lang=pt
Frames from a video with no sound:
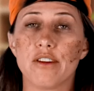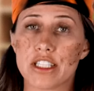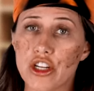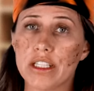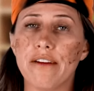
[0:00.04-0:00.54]

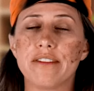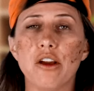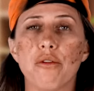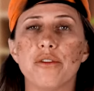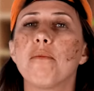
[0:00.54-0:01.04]
Você já deve
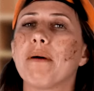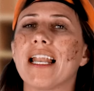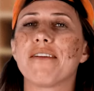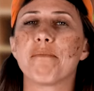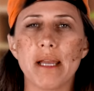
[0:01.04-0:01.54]
ter ouvido a
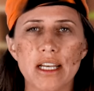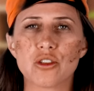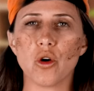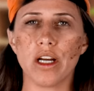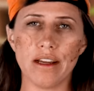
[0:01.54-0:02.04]
palavra
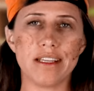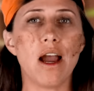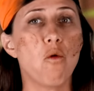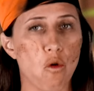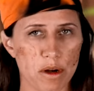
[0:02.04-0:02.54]
persona
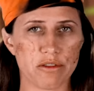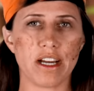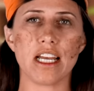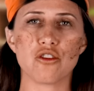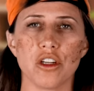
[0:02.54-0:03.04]
e algumas
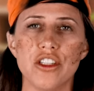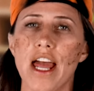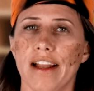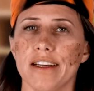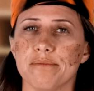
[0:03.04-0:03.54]
variações
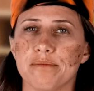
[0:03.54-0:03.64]
dela,